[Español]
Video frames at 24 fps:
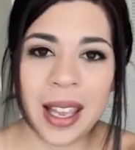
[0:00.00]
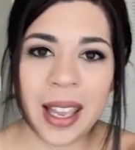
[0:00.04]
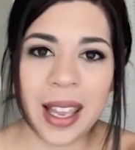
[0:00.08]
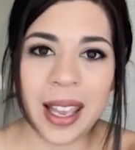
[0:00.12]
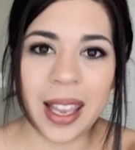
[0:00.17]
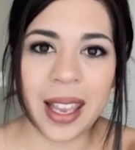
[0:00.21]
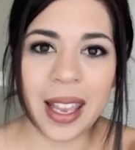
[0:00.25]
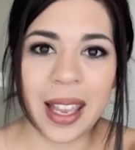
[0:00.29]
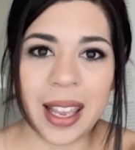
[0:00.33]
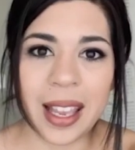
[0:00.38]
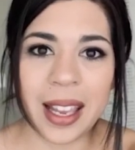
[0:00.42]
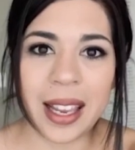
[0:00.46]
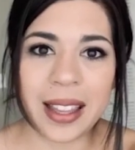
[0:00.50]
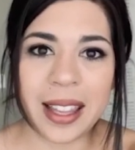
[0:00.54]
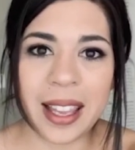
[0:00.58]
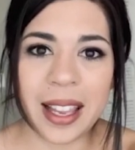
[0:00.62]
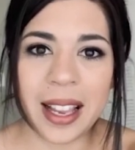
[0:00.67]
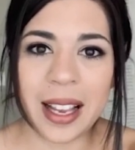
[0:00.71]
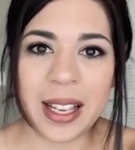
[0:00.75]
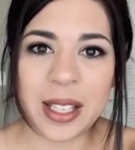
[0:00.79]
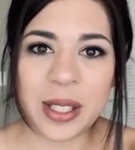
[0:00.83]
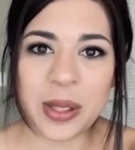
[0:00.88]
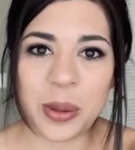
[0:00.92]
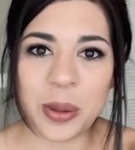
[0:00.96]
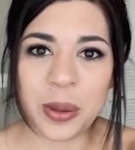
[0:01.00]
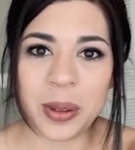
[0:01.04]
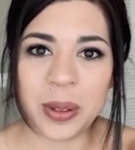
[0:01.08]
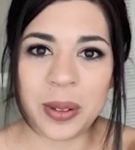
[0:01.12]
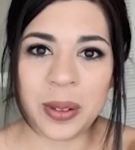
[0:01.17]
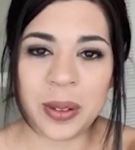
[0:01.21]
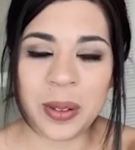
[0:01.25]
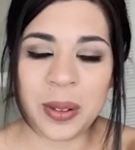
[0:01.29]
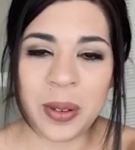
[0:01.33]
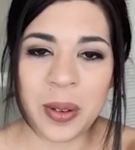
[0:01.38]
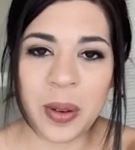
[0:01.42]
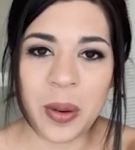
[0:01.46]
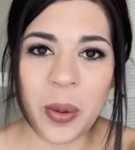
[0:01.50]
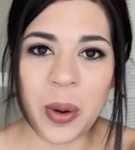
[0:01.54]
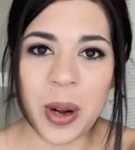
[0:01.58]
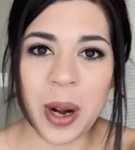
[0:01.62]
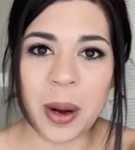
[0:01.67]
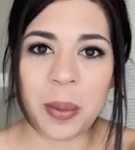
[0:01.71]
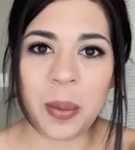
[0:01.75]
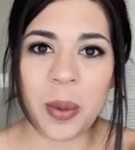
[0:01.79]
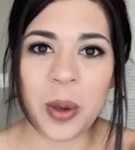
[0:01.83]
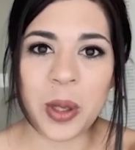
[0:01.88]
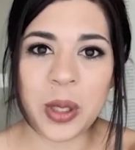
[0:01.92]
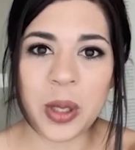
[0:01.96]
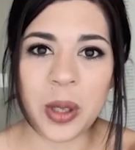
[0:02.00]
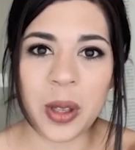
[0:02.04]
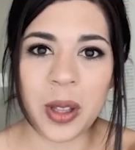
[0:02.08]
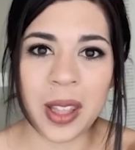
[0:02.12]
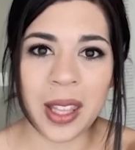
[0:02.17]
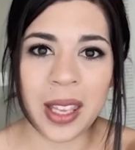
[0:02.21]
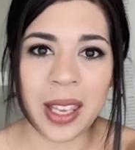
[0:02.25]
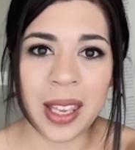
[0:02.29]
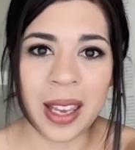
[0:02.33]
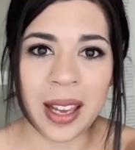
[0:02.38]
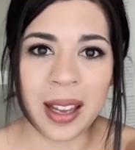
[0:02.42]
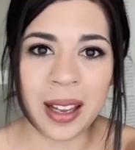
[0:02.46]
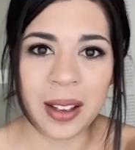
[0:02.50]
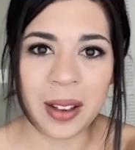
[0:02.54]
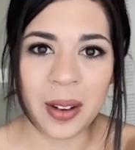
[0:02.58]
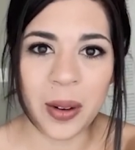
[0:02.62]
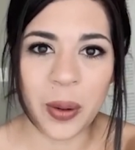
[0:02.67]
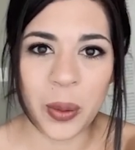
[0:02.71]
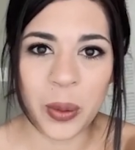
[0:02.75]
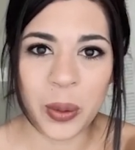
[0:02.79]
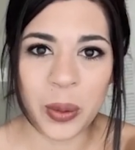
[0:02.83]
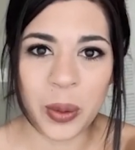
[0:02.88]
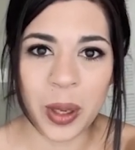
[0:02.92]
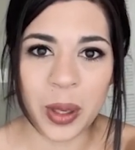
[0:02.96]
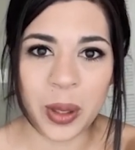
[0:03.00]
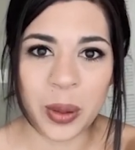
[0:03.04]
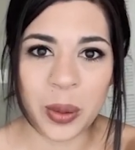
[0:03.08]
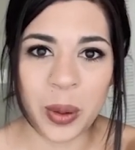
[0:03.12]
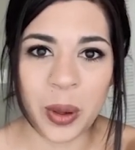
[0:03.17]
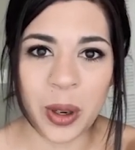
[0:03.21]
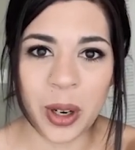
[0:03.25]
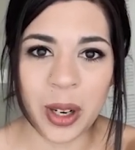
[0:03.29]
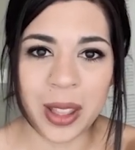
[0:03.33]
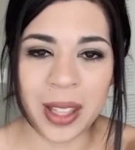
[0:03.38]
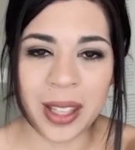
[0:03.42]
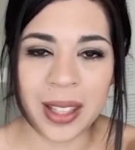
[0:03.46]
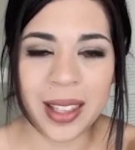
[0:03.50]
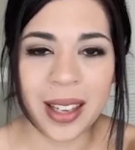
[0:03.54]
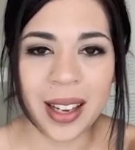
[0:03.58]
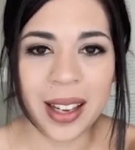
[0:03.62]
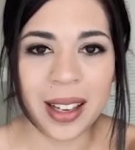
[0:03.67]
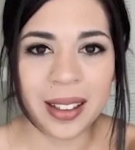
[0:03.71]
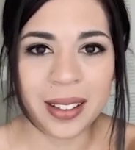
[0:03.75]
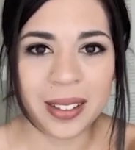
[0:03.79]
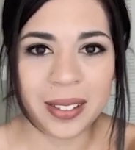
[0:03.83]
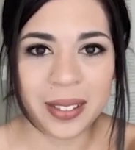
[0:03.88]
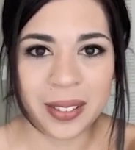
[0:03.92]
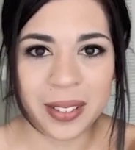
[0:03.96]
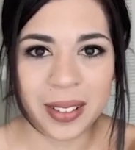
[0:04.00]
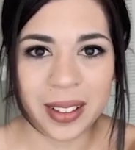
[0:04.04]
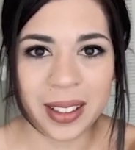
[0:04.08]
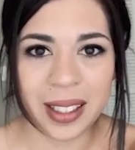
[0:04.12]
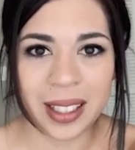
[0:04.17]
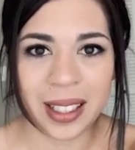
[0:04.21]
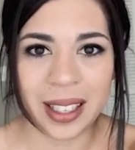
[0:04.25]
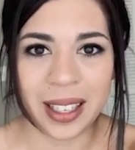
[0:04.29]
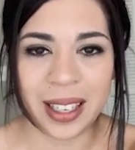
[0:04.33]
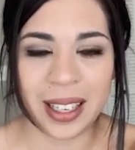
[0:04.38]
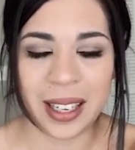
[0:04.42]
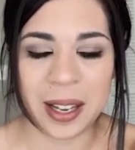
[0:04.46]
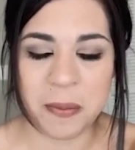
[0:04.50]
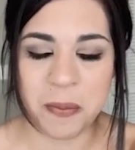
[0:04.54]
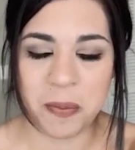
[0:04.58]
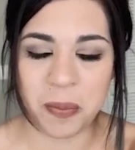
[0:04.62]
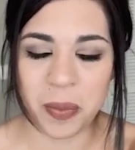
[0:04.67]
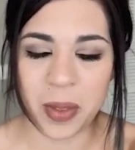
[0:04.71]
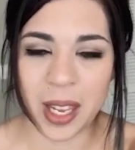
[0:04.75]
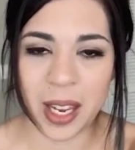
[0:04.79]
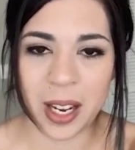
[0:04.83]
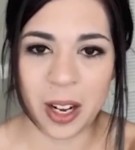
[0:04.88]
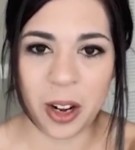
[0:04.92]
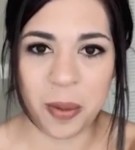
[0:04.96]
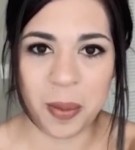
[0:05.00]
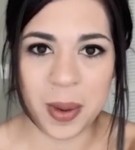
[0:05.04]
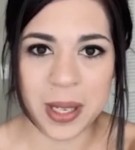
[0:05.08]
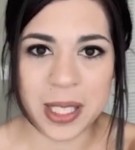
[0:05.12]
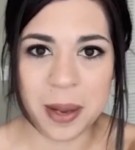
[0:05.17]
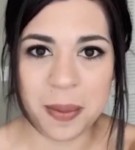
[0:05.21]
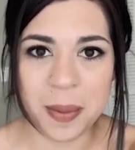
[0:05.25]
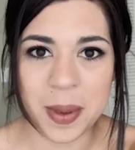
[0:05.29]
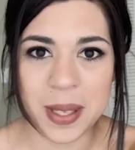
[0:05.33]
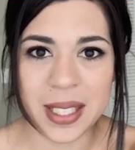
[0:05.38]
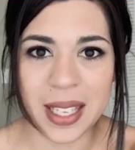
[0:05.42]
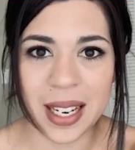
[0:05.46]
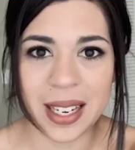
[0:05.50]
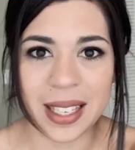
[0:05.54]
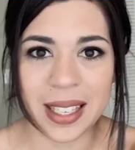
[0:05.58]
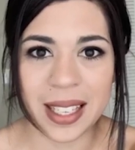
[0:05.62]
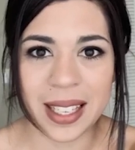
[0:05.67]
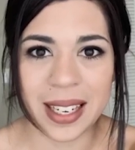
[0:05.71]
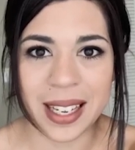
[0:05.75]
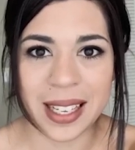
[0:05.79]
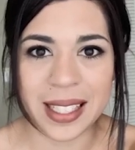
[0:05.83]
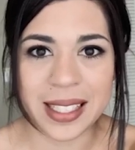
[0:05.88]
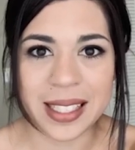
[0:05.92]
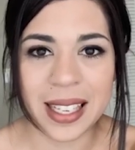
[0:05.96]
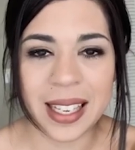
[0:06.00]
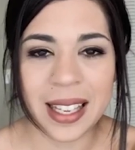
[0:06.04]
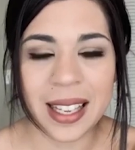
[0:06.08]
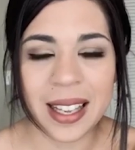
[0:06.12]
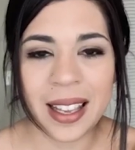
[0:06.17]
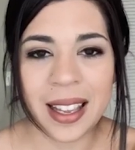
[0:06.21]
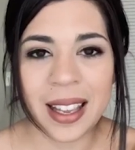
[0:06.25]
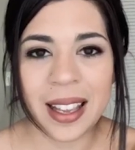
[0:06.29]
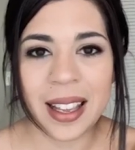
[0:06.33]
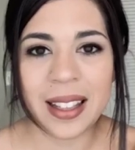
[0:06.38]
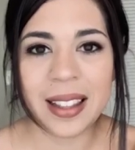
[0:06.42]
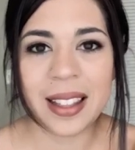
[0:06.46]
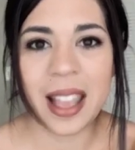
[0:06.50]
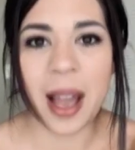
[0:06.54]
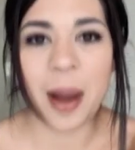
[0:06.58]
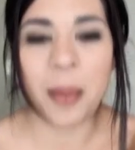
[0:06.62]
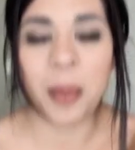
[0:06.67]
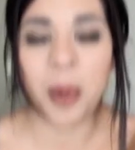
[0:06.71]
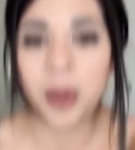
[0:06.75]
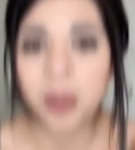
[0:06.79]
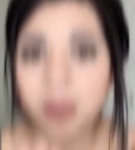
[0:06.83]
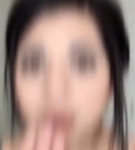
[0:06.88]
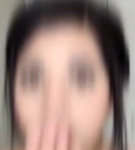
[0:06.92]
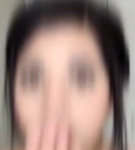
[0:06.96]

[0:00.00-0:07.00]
eh, que tengas un, un hermoso día junto a tu gordita y que es lo más especial que tenés. Te amo.